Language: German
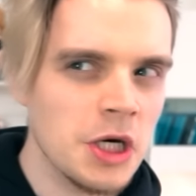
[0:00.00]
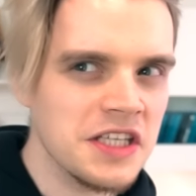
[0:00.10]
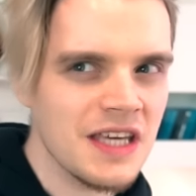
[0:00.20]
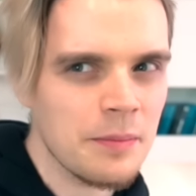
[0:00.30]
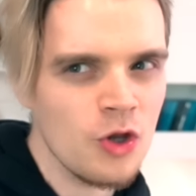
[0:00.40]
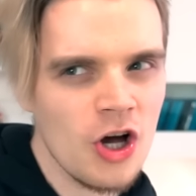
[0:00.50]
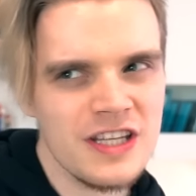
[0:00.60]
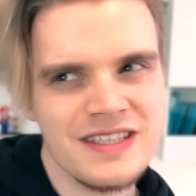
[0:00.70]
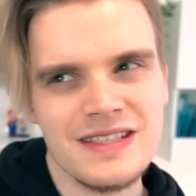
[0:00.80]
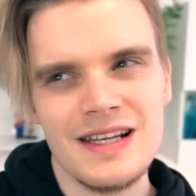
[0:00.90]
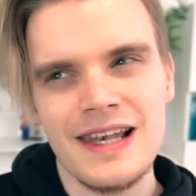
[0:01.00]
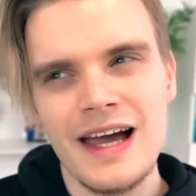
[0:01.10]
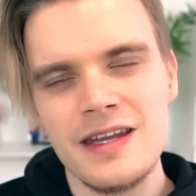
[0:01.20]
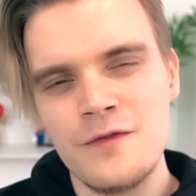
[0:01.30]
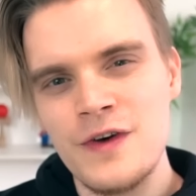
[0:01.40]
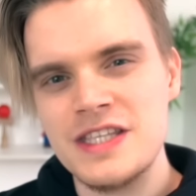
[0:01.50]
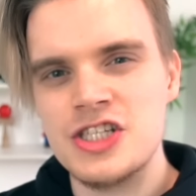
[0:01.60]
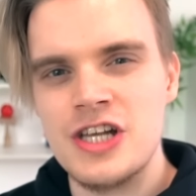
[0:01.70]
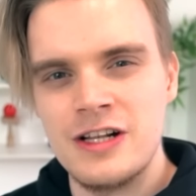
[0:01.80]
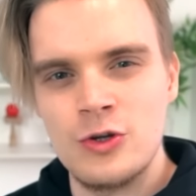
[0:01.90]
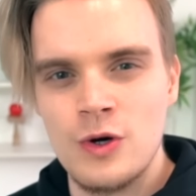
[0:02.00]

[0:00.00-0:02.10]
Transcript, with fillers: Aber ich habe neulich leider feststellen